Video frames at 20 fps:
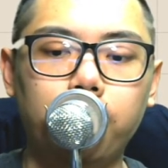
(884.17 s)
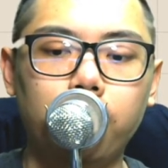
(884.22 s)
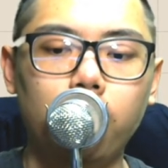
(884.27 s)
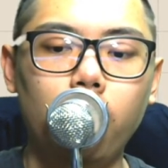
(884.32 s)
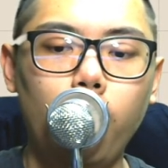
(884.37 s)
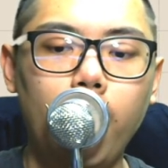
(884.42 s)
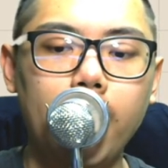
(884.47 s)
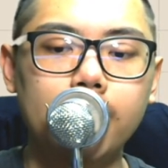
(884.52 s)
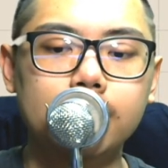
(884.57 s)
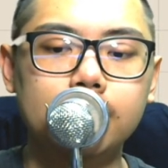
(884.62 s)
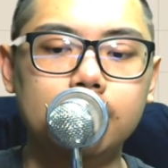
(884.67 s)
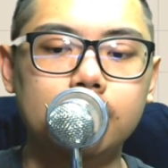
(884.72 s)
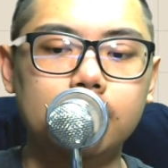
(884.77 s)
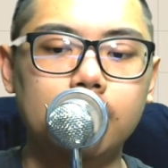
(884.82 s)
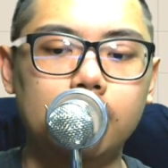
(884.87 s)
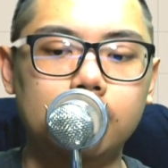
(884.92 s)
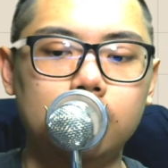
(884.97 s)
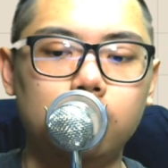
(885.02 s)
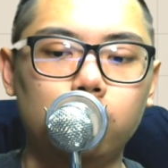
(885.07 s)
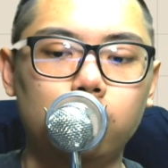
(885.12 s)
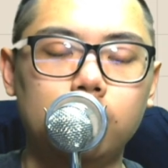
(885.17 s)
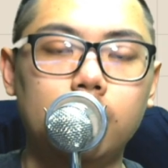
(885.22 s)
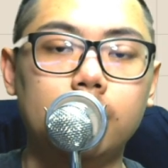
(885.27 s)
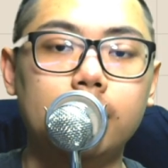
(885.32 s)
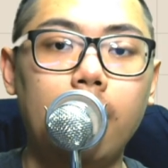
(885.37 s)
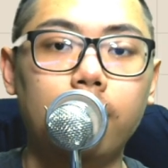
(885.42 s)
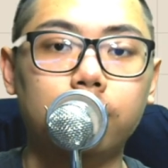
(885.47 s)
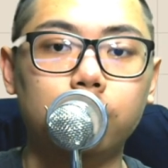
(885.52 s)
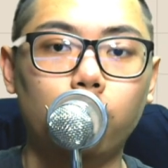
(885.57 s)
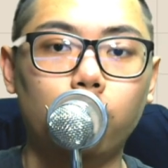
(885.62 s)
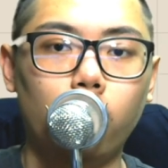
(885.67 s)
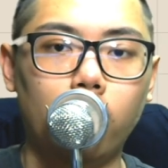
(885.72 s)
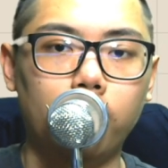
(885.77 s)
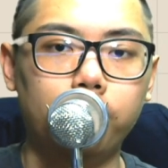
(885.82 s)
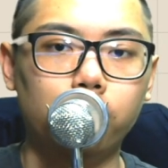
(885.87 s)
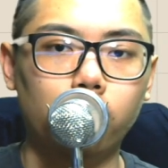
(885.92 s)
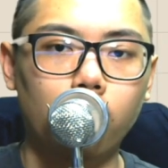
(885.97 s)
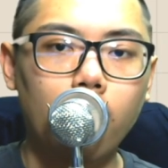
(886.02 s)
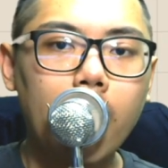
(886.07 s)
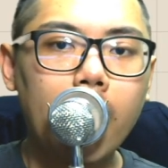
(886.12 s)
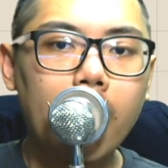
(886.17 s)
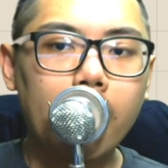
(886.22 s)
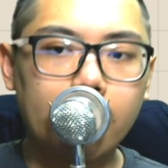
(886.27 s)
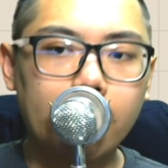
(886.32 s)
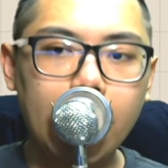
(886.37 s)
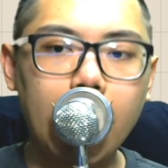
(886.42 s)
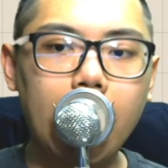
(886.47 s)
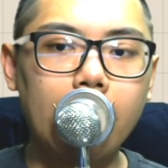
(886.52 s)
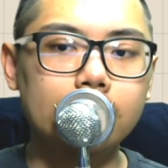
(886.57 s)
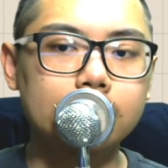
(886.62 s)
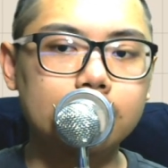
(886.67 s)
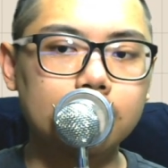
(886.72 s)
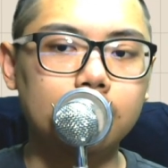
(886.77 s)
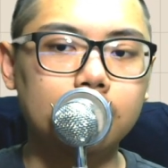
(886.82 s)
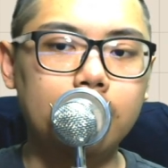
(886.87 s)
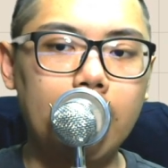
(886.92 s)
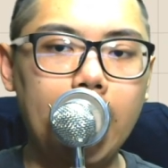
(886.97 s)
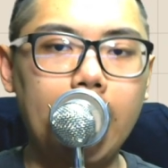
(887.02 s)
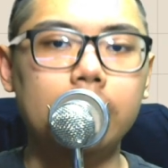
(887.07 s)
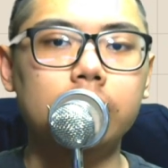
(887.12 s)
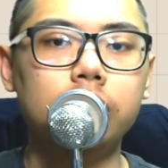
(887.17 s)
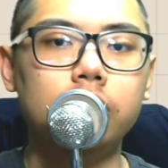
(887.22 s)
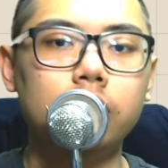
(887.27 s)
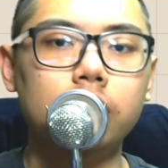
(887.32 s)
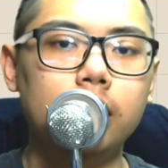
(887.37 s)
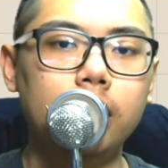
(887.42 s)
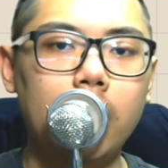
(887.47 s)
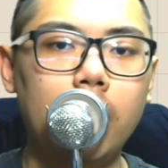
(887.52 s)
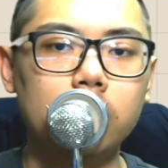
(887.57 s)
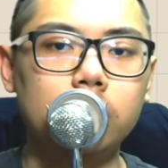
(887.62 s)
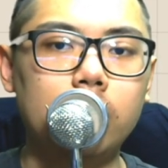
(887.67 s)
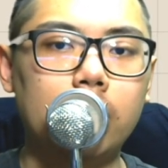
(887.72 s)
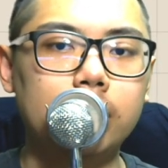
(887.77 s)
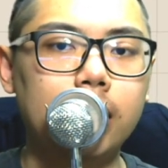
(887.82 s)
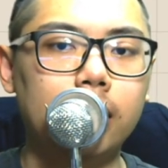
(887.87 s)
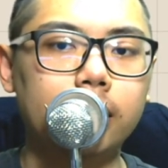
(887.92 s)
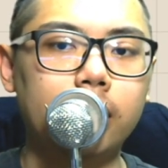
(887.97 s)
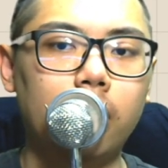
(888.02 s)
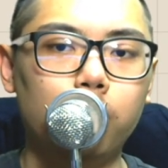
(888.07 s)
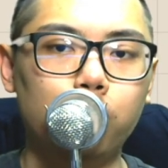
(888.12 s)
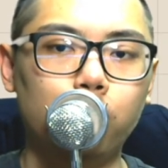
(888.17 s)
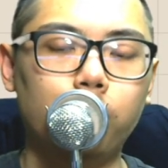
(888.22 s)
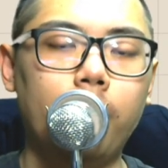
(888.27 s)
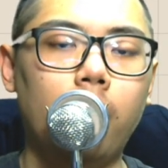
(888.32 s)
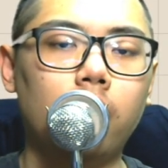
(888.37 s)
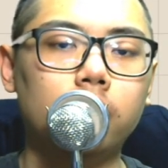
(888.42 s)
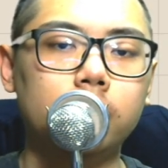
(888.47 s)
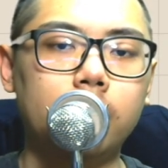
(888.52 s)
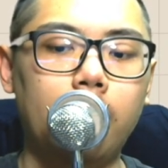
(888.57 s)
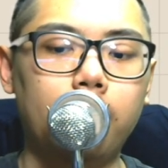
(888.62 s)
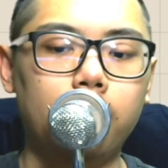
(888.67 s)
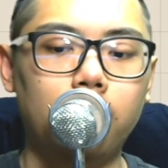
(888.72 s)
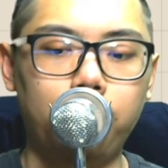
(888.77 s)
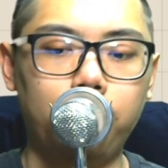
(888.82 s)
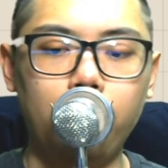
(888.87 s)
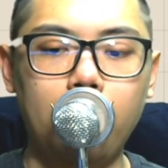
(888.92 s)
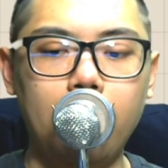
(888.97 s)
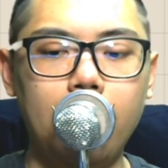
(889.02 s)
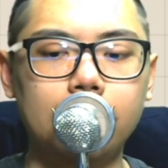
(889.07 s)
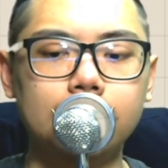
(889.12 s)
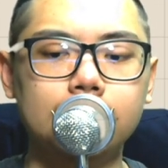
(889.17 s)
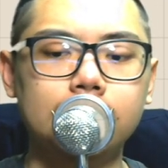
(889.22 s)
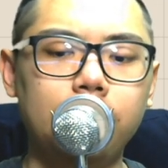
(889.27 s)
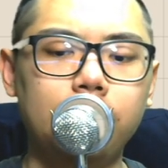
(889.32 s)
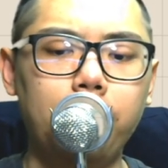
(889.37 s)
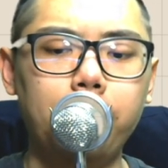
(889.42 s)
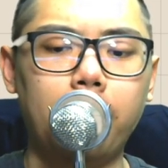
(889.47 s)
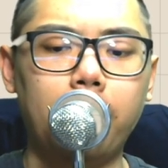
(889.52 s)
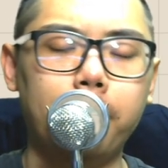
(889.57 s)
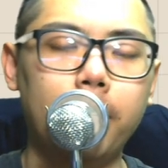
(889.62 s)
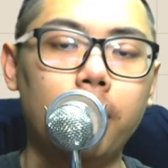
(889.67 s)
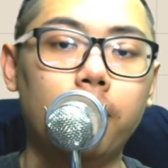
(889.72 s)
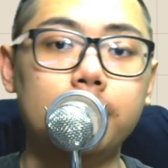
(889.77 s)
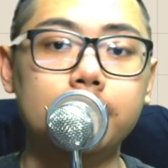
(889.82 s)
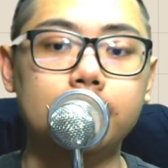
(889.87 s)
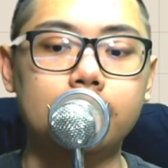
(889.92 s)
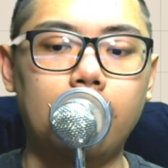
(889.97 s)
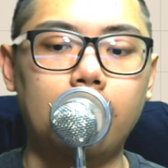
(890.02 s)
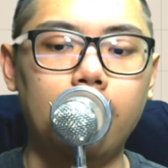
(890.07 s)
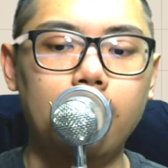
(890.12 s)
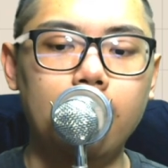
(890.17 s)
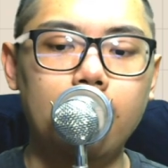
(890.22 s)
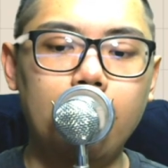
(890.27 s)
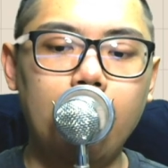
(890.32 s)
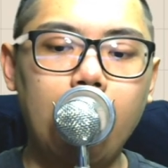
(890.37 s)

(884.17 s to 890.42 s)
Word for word: 不过外资今天出现大幅度回补，看这个态势，应该是要上调目标价啊，不然它是地方买没有意思啊。